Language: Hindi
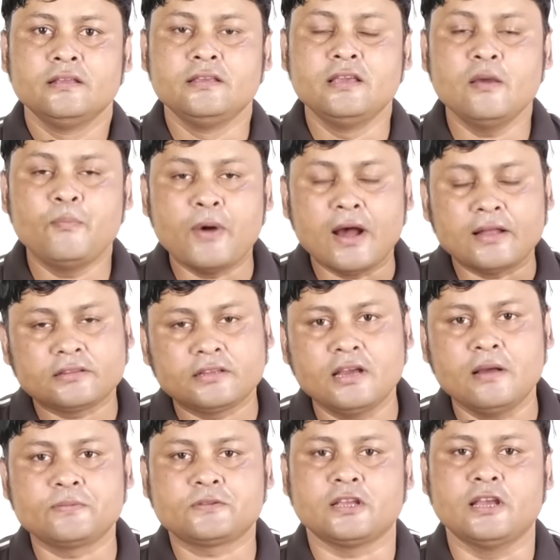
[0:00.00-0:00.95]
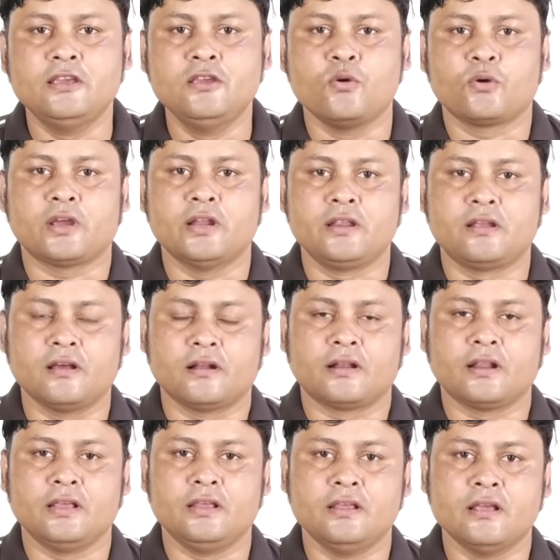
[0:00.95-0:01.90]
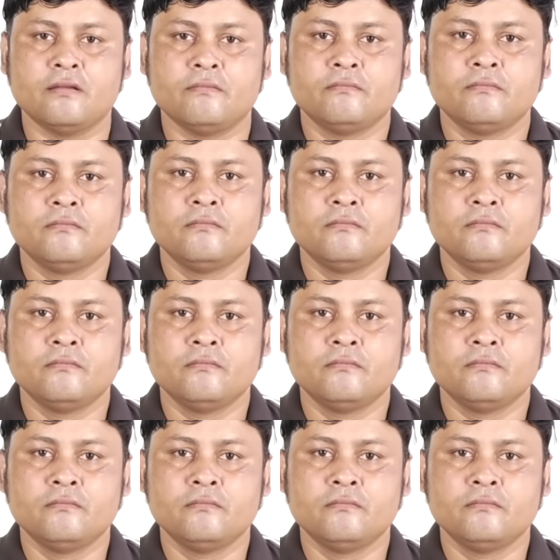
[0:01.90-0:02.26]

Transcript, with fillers: ये बातें अब सही होकर निकल रही हैं